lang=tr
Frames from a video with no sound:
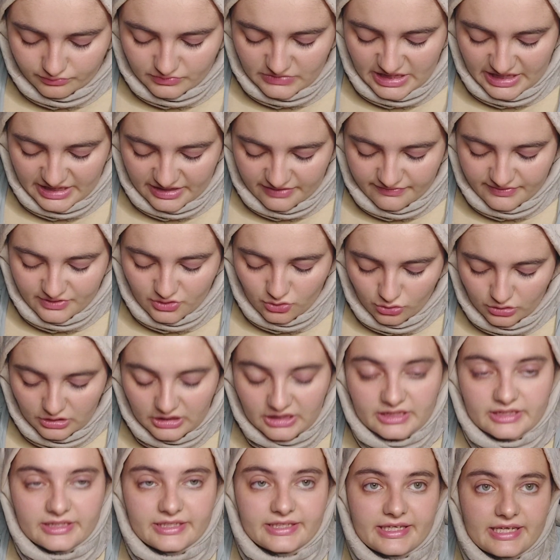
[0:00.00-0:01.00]
Yeni
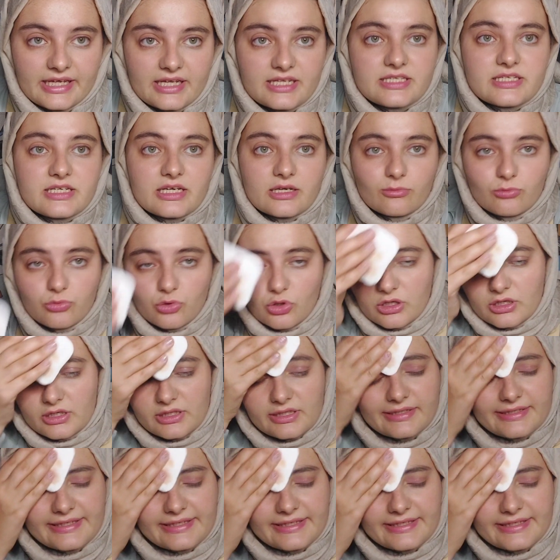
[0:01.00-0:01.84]
videolarda gelecek bu arada.